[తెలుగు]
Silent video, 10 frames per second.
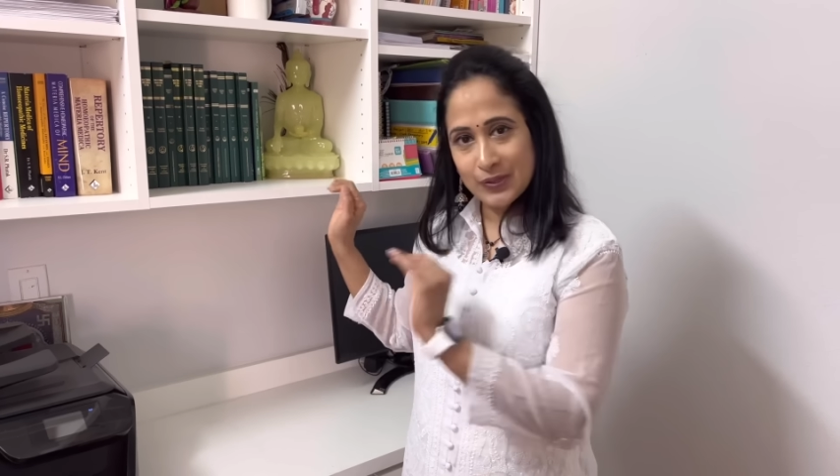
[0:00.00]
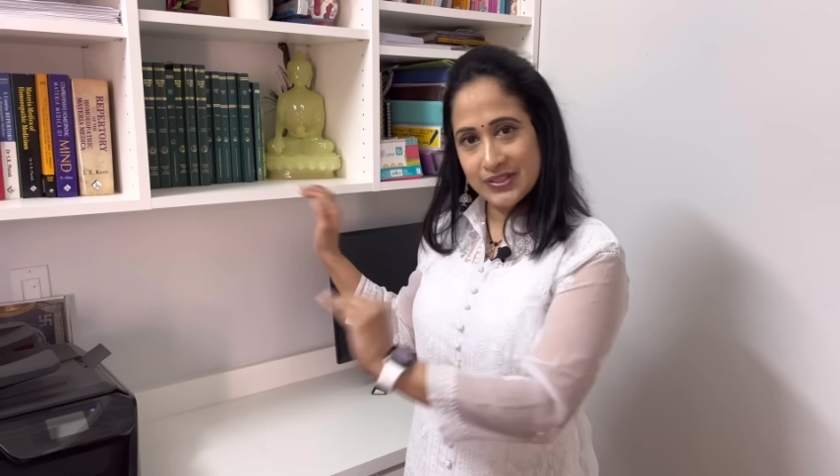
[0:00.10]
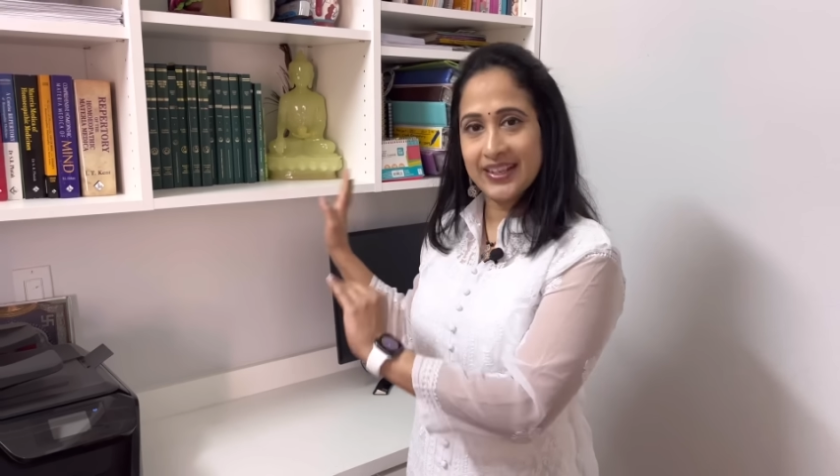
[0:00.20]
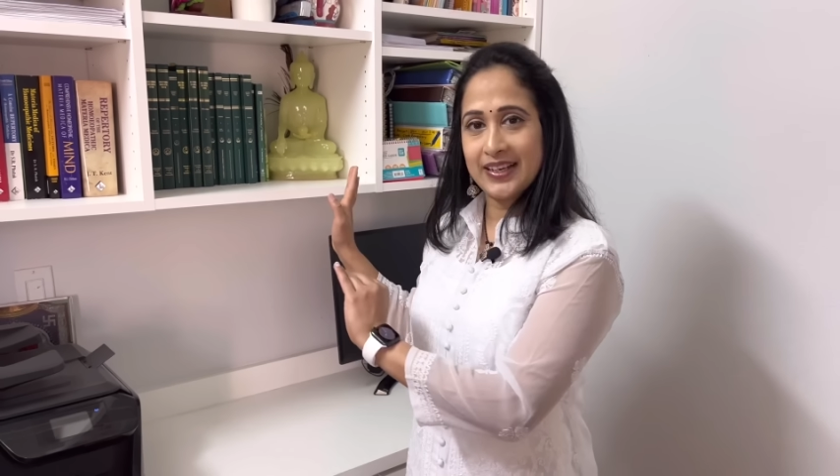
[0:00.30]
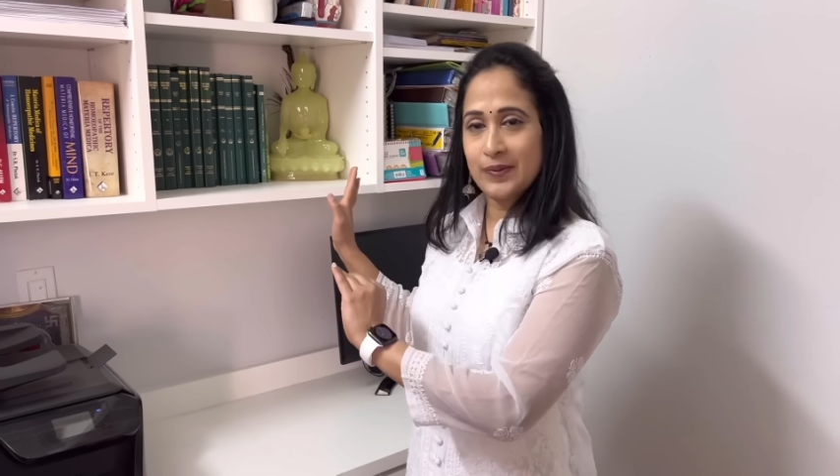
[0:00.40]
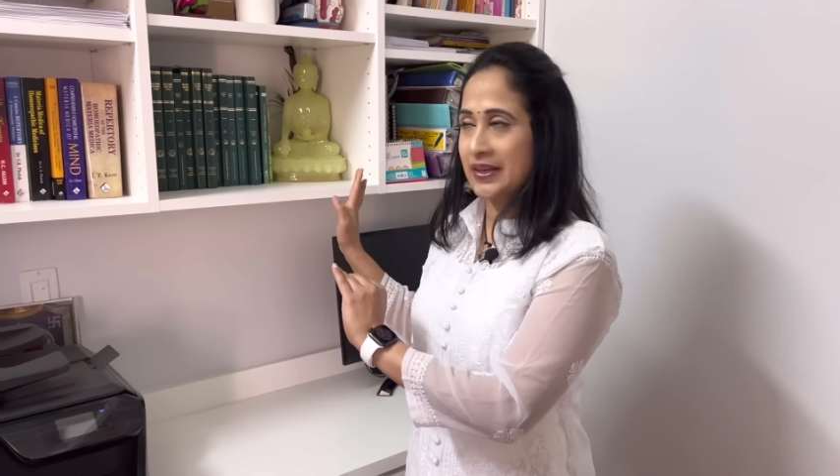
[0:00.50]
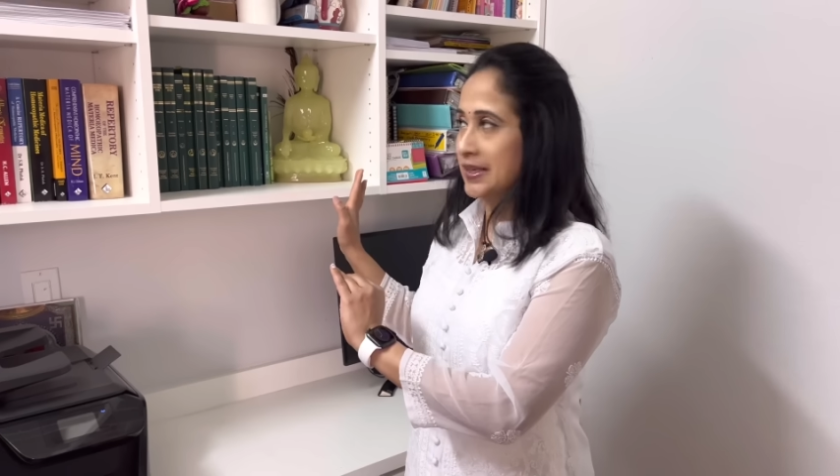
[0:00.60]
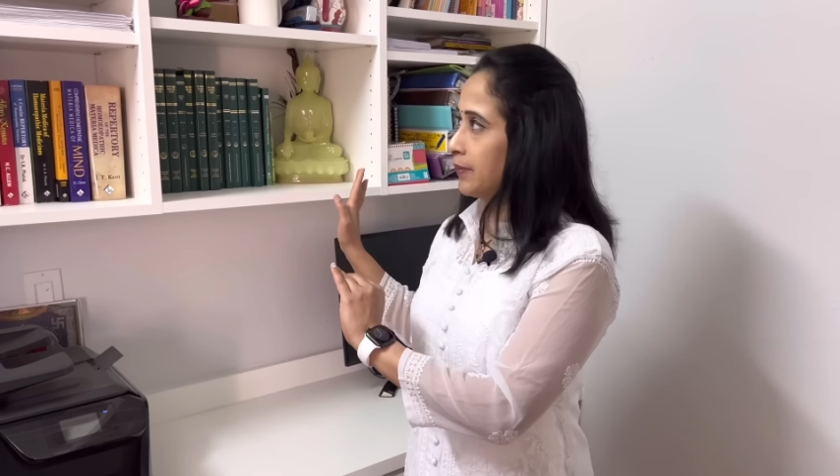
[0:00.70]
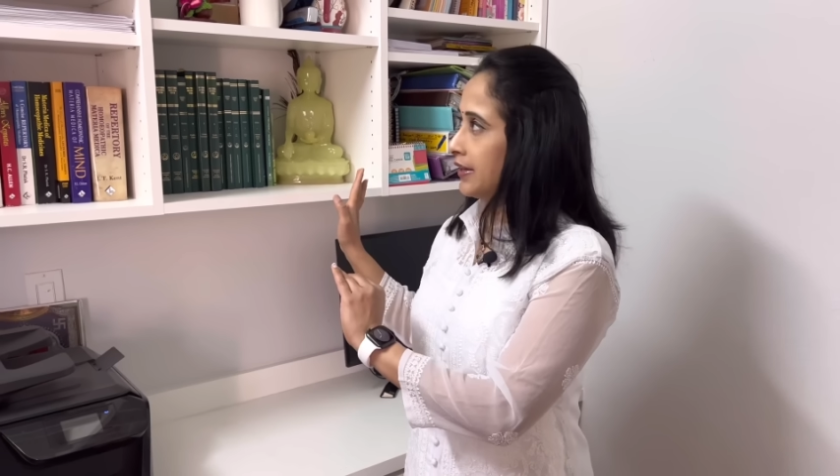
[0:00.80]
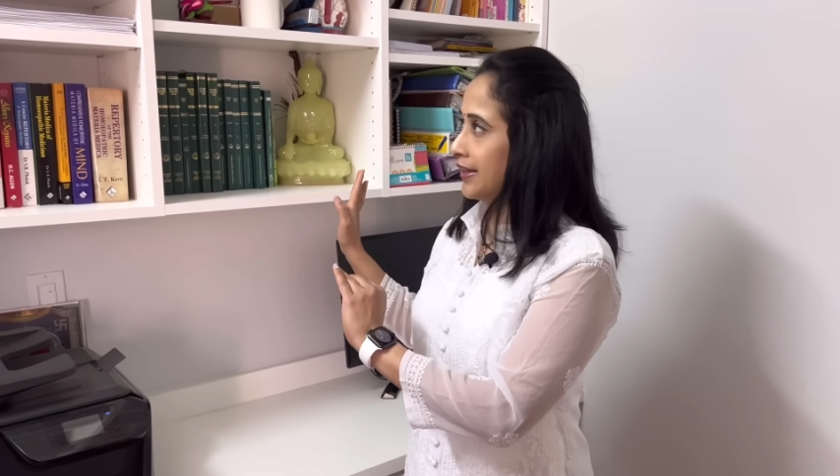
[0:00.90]
బుక్స్ దగ్గర
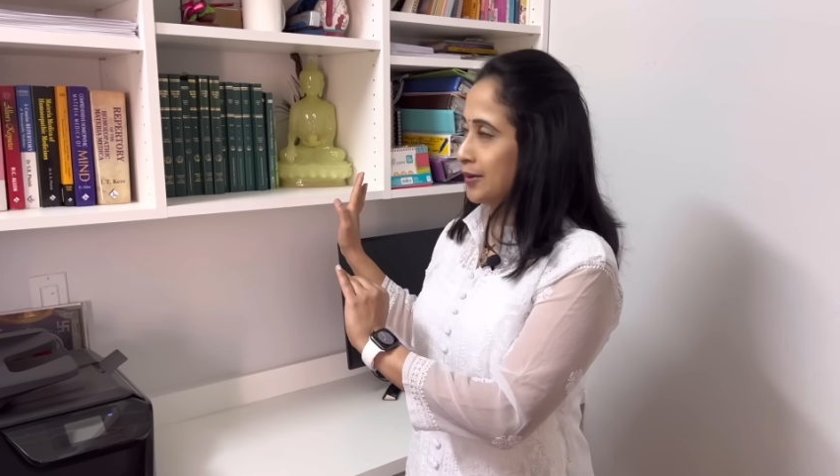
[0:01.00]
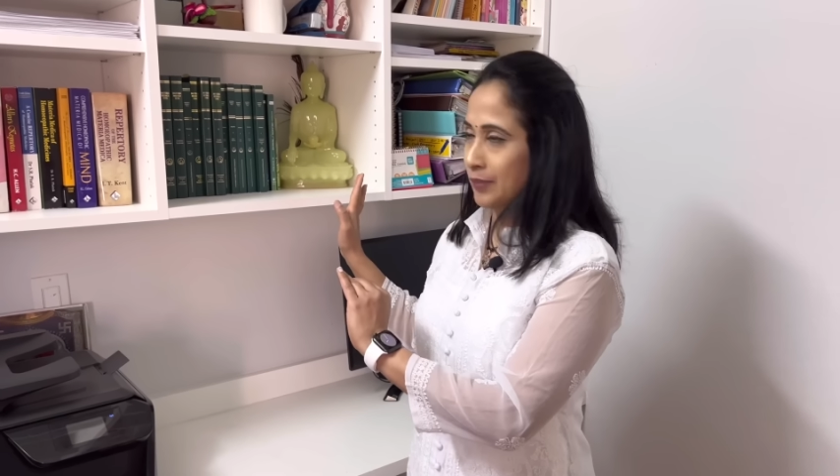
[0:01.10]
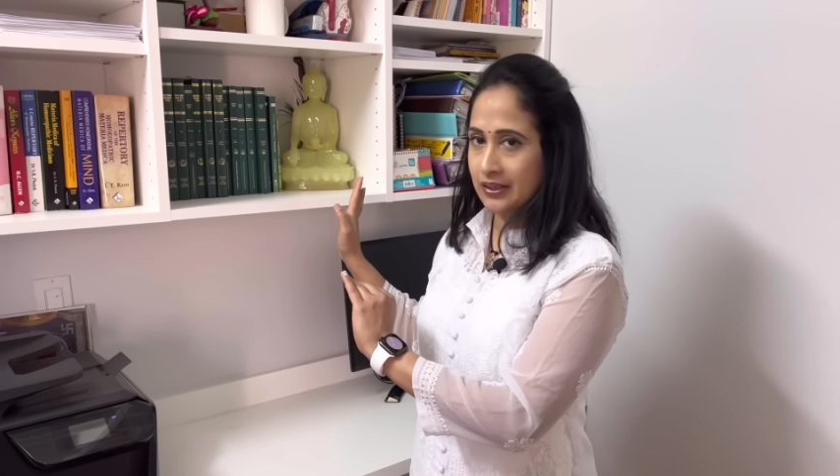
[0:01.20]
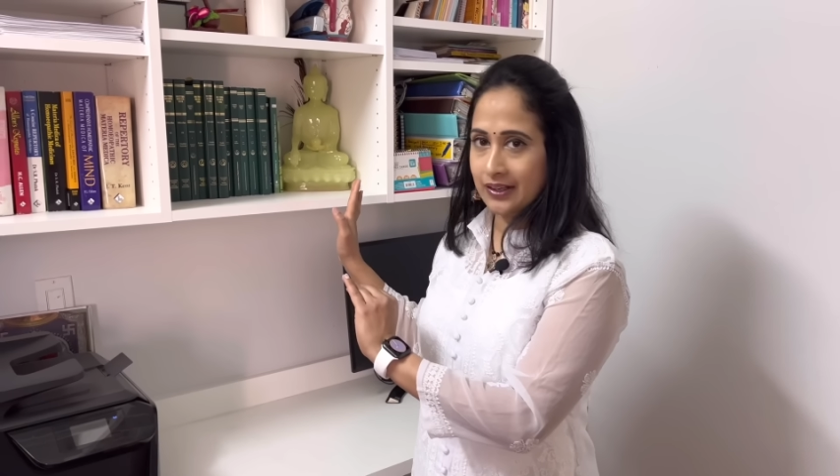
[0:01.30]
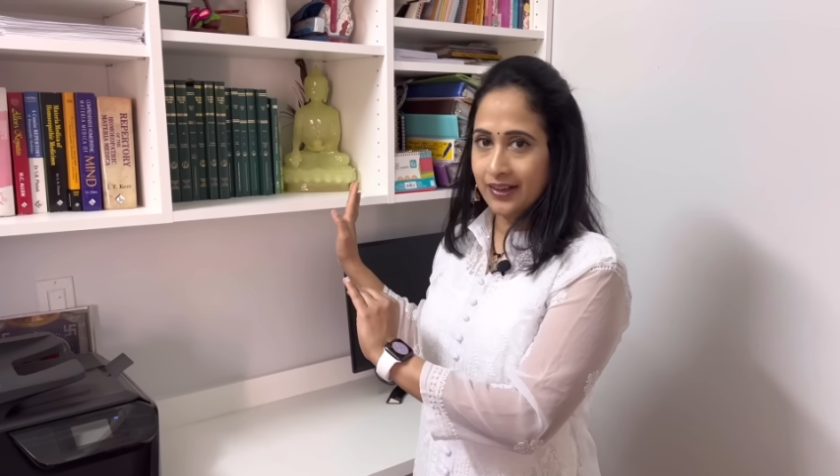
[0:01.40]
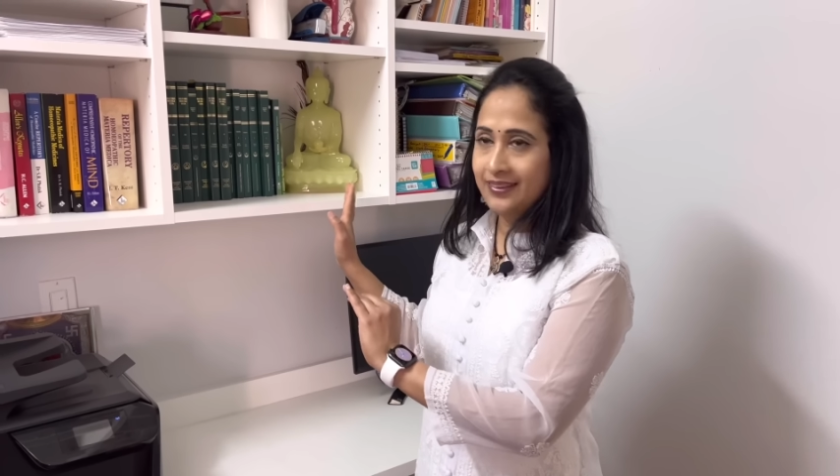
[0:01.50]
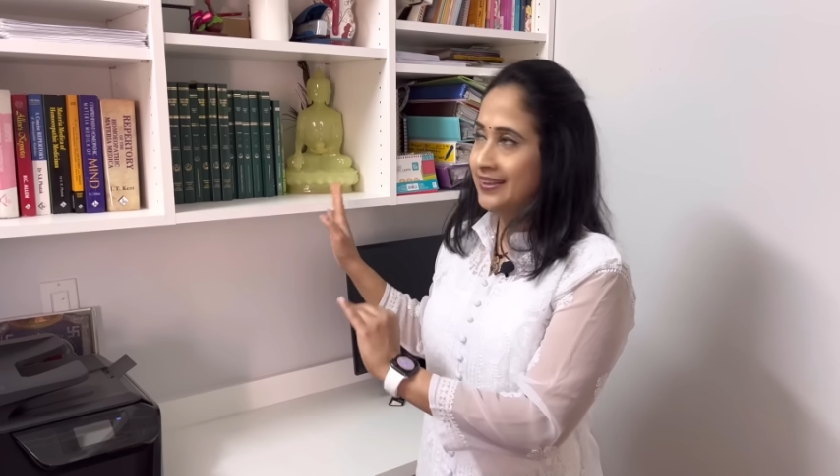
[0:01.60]
మీటింగ్ పెట్టాను అనమాట